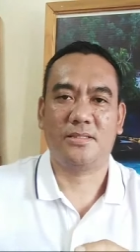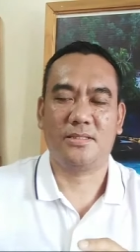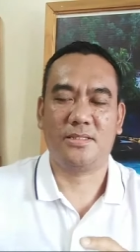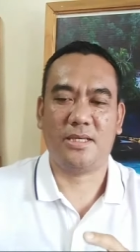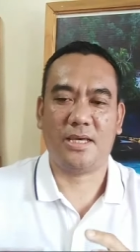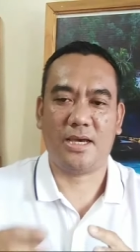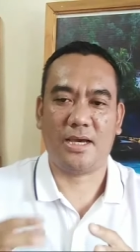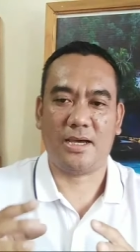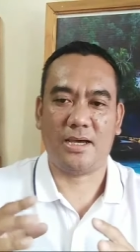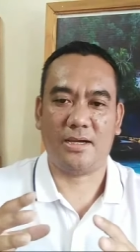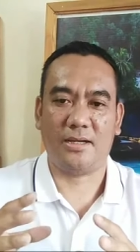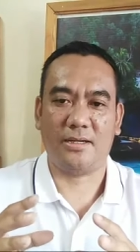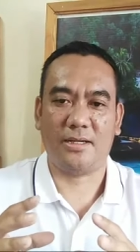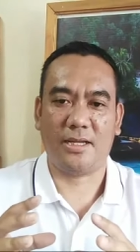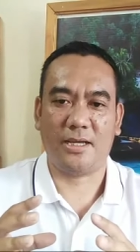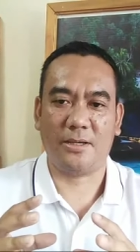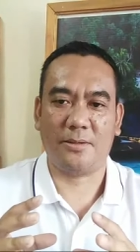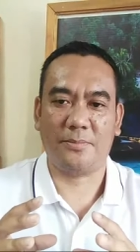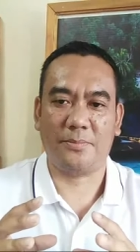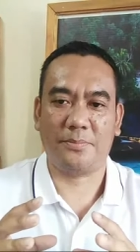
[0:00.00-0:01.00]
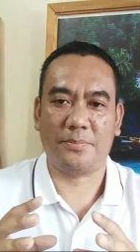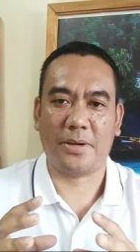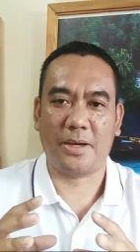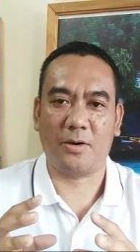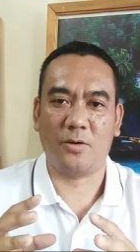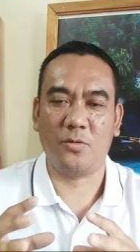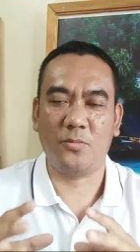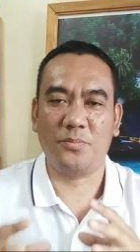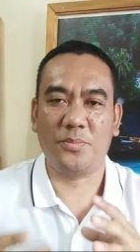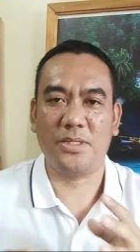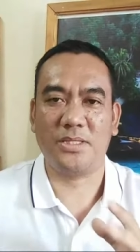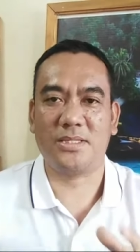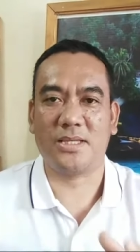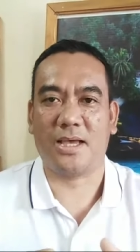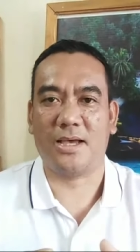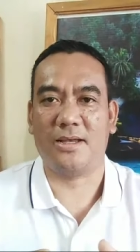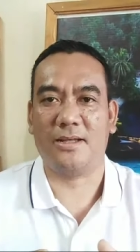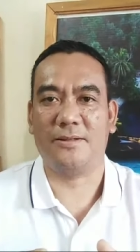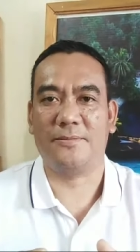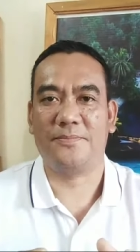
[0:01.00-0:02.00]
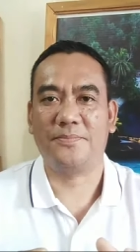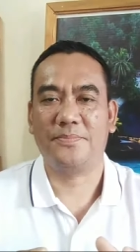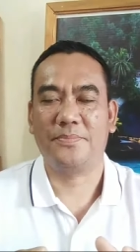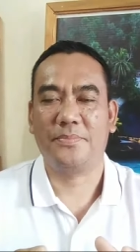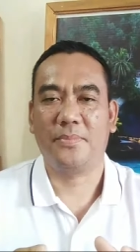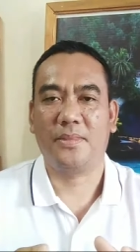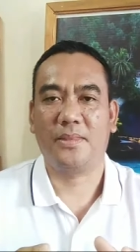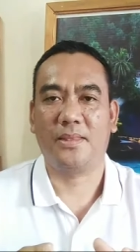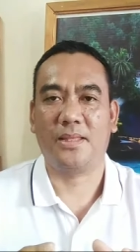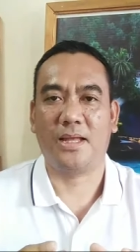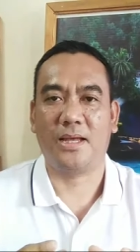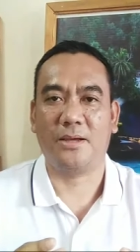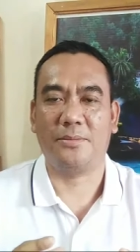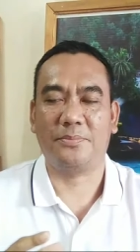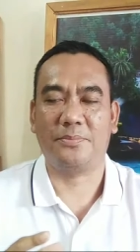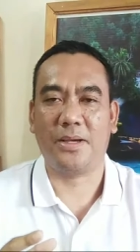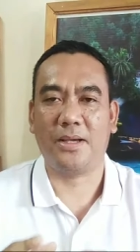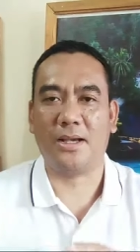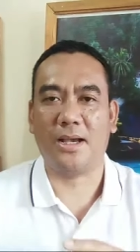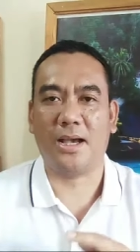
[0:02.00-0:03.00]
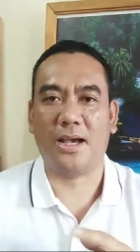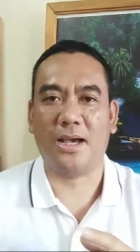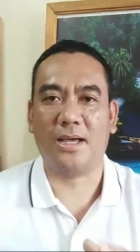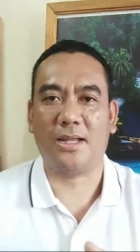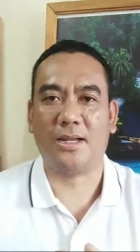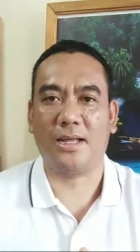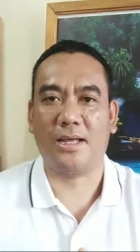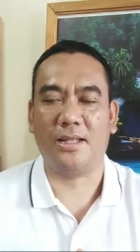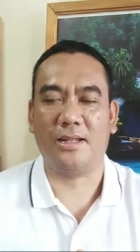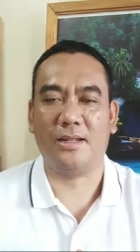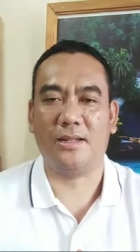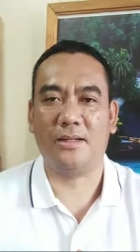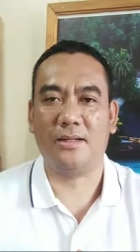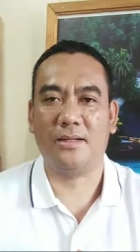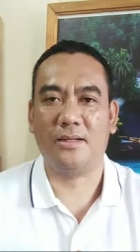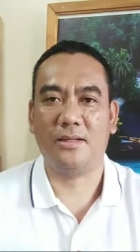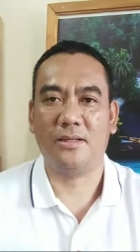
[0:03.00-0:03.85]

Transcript: Siya ang nagpaumpisa ng pag-aaral